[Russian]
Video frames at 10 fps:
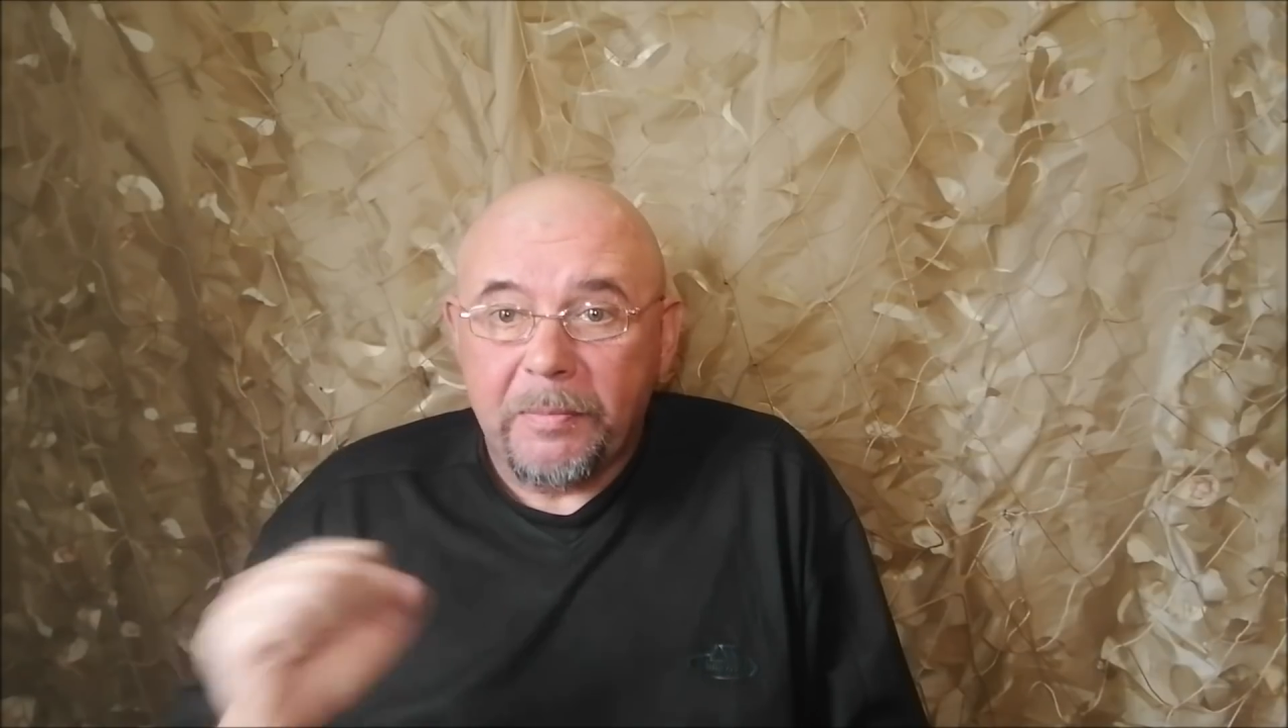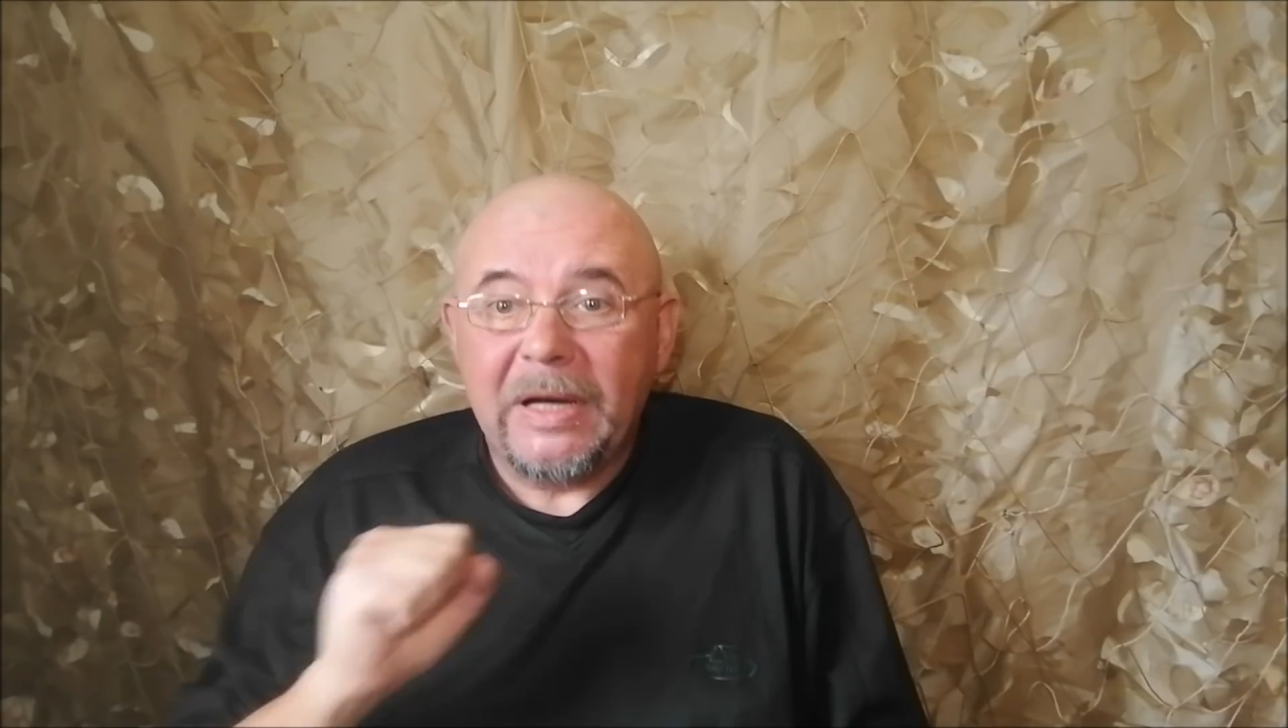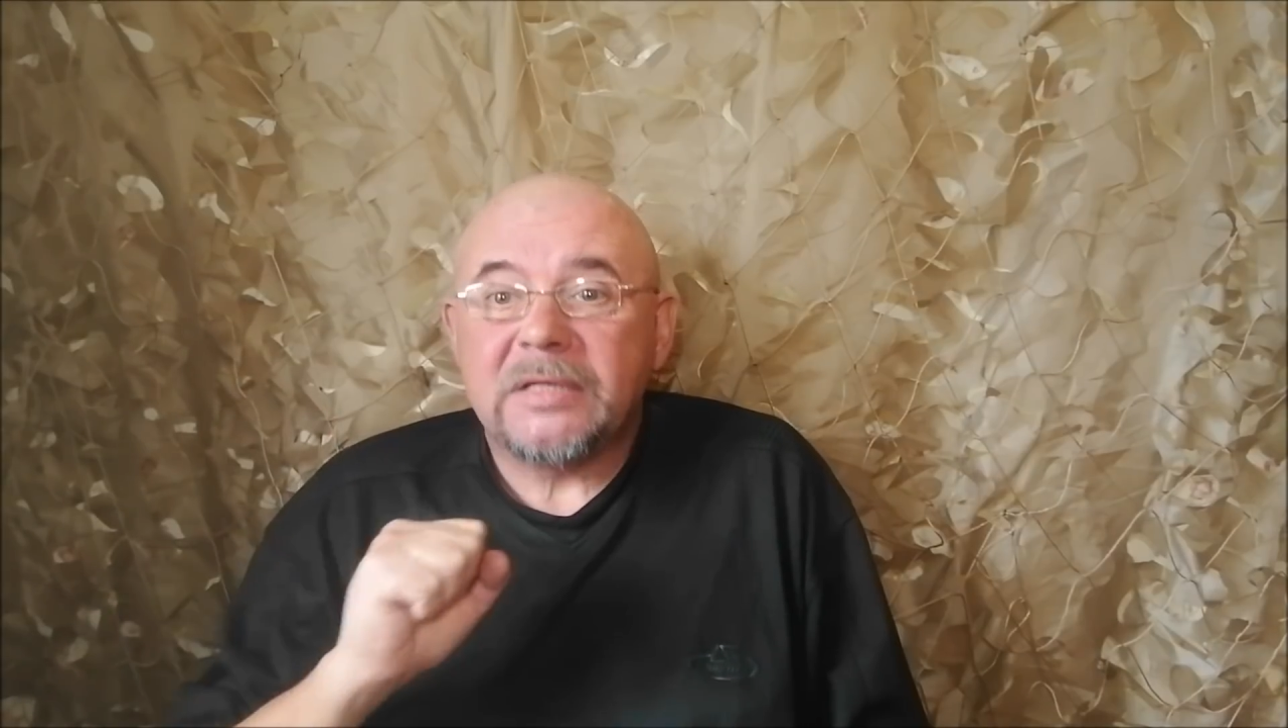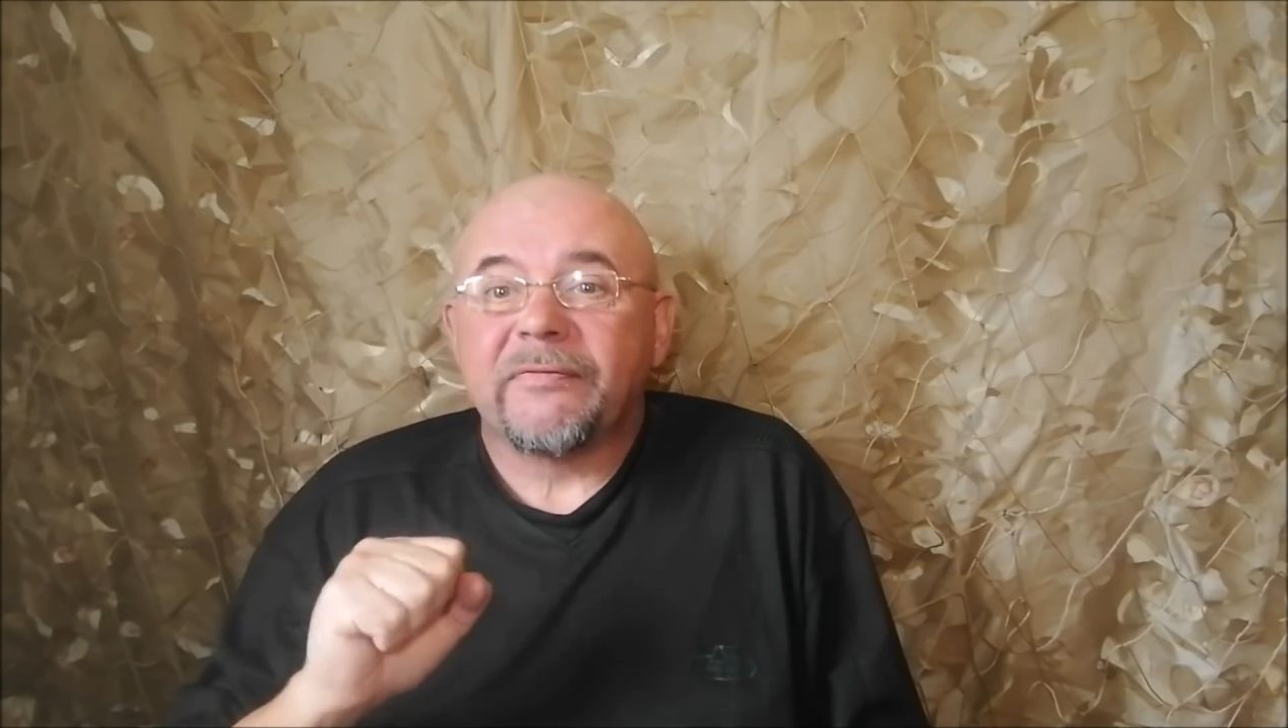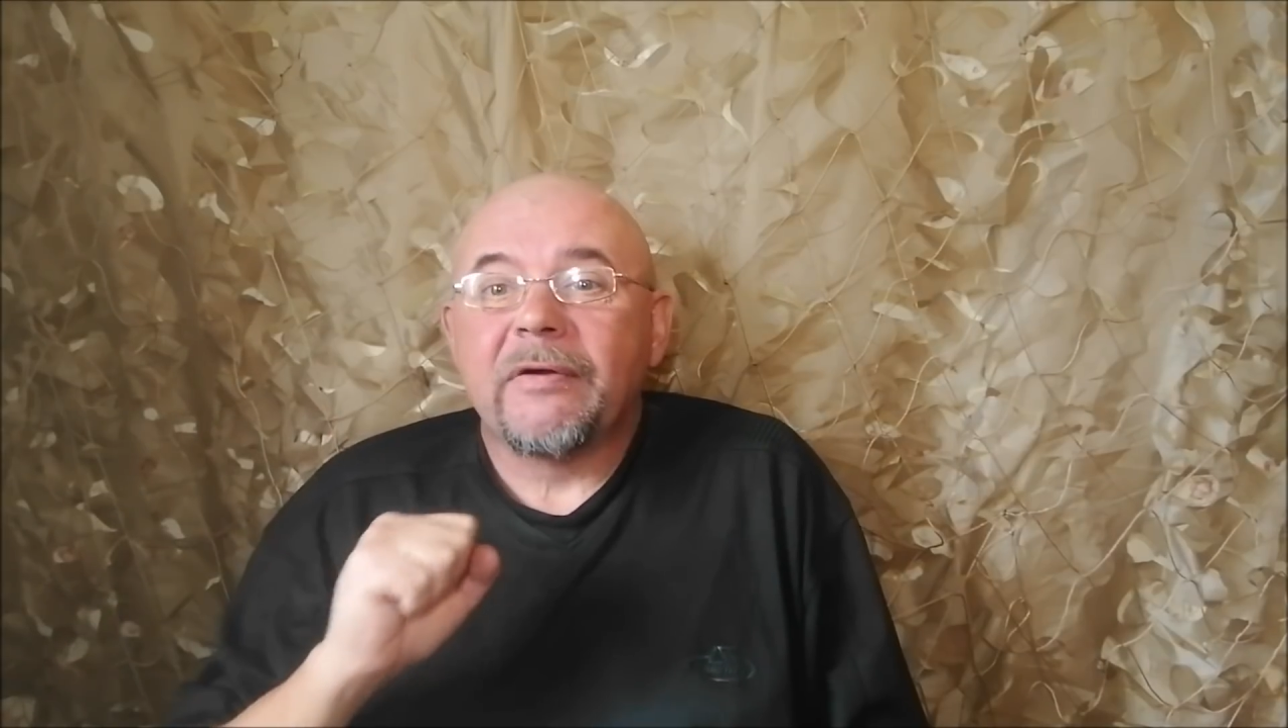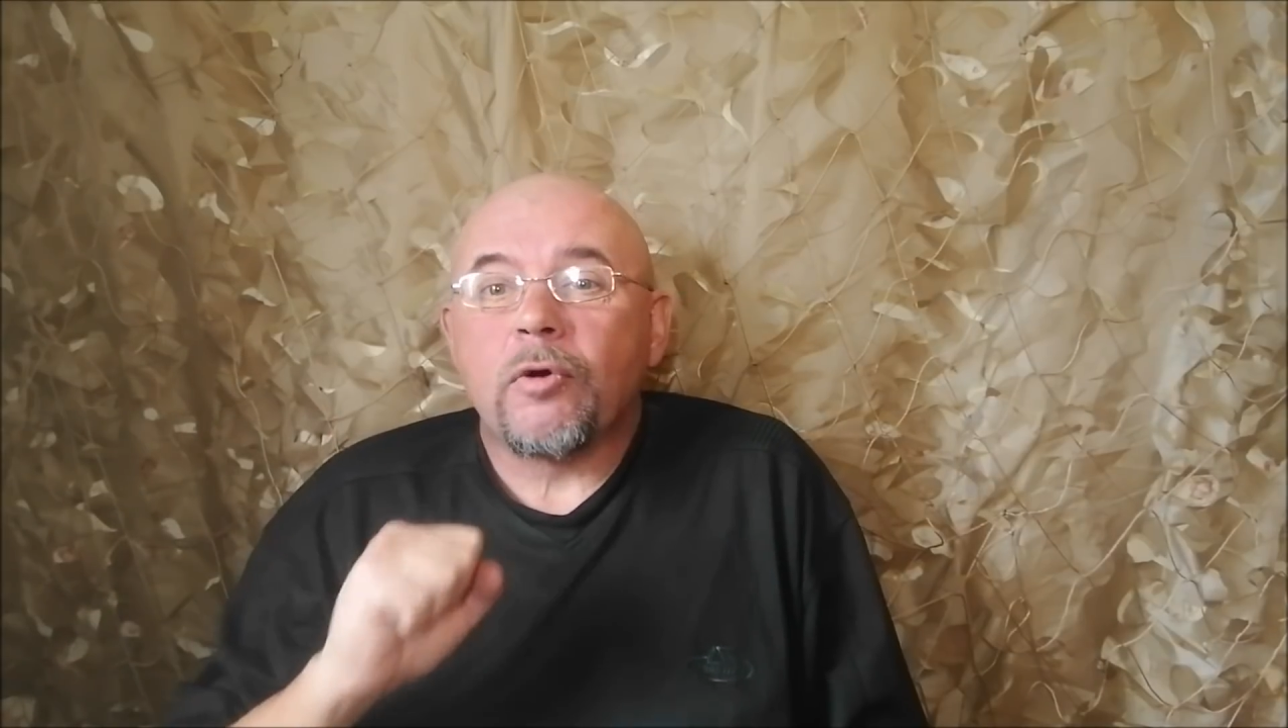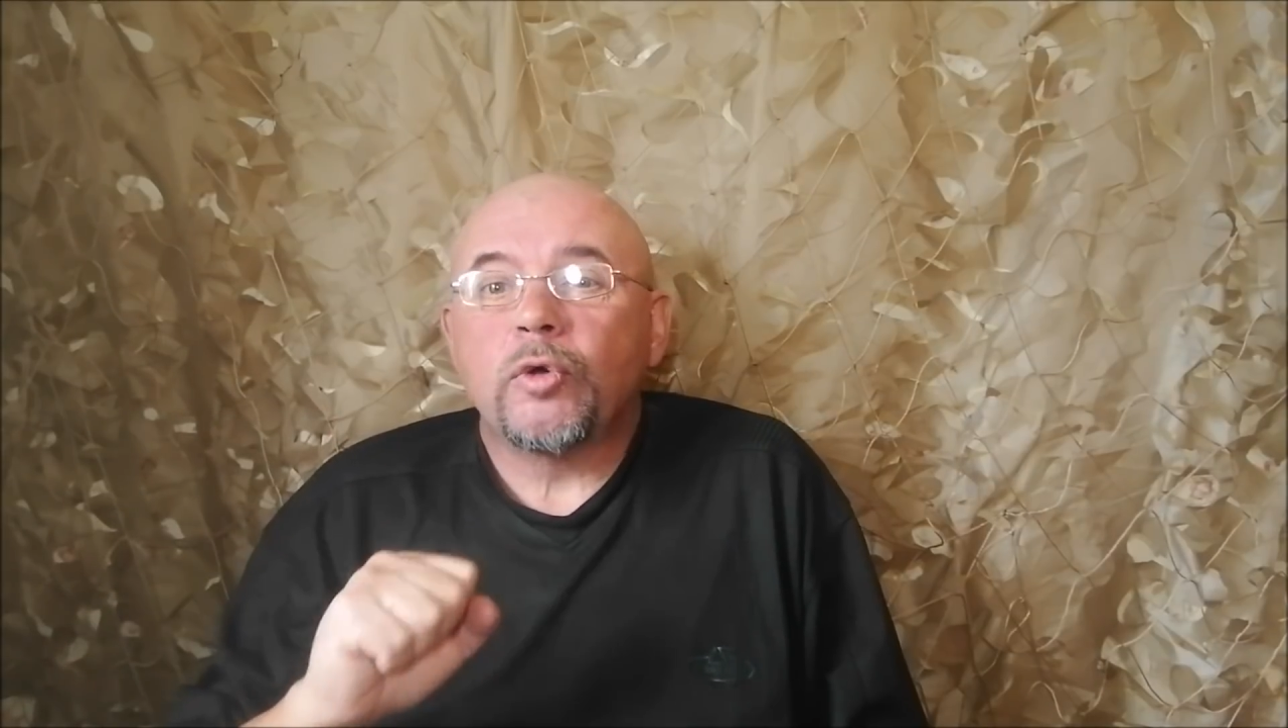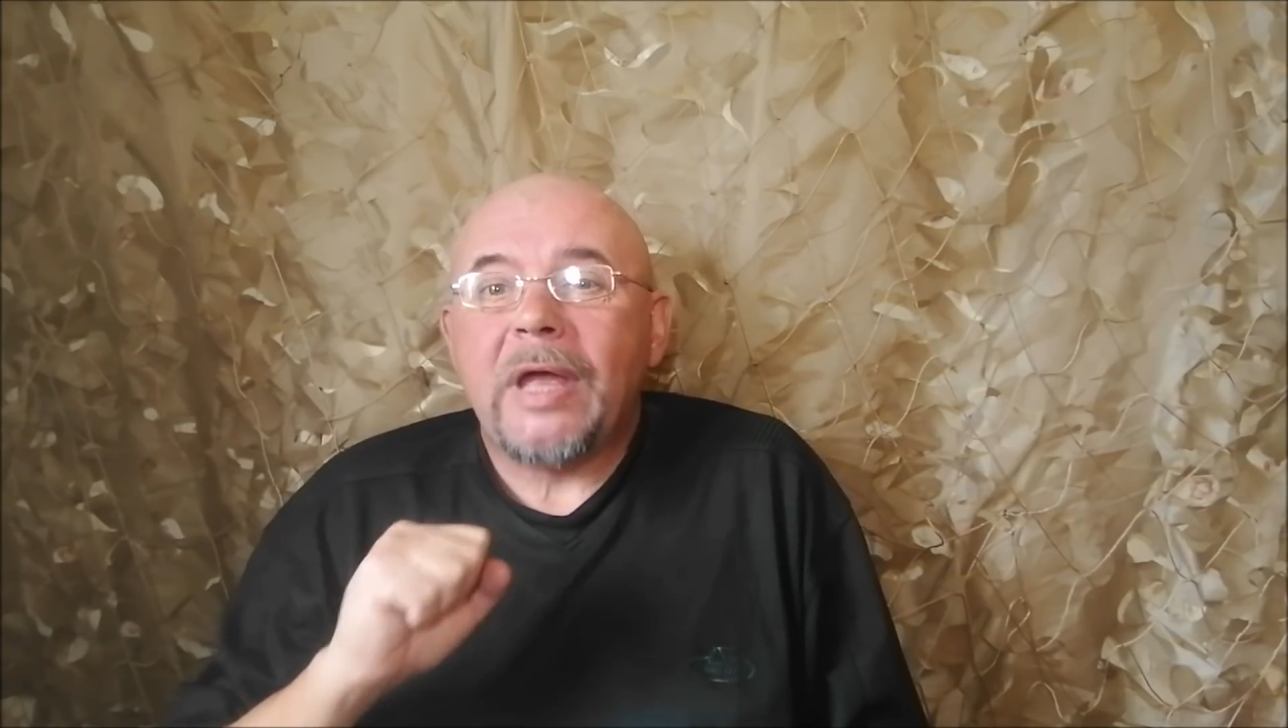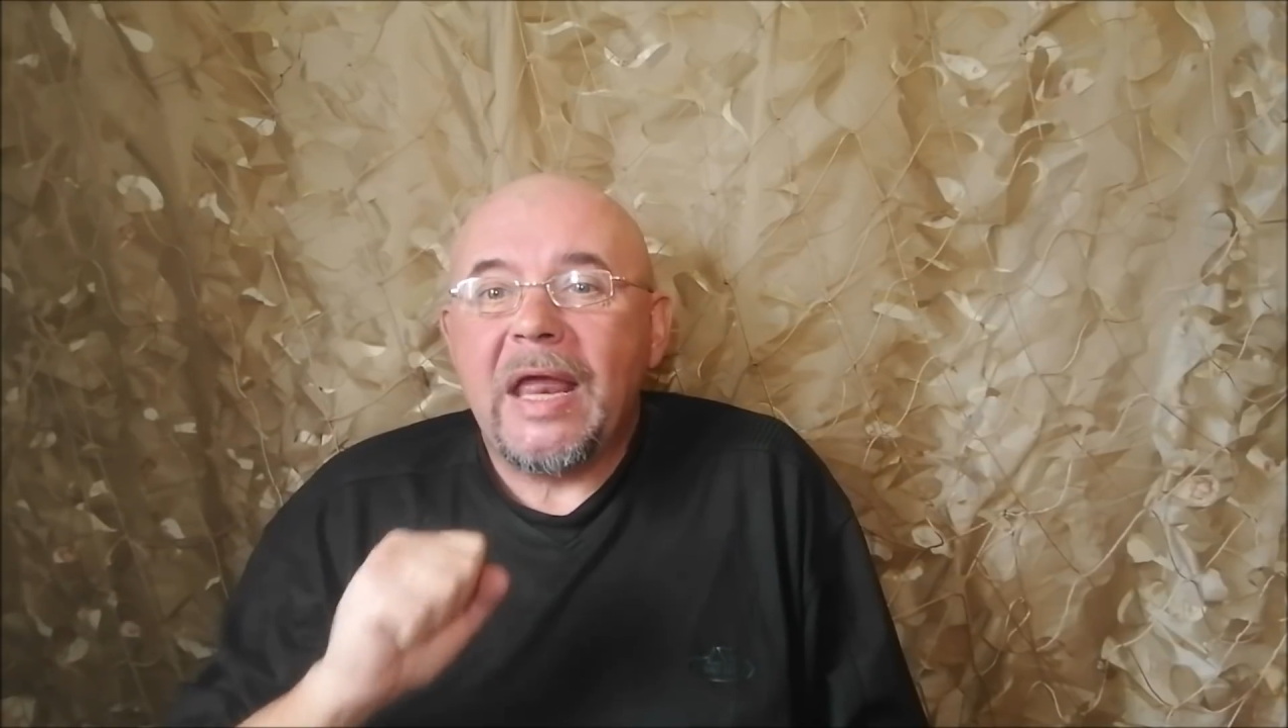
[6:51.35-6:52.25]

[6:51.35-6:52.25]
были своего рода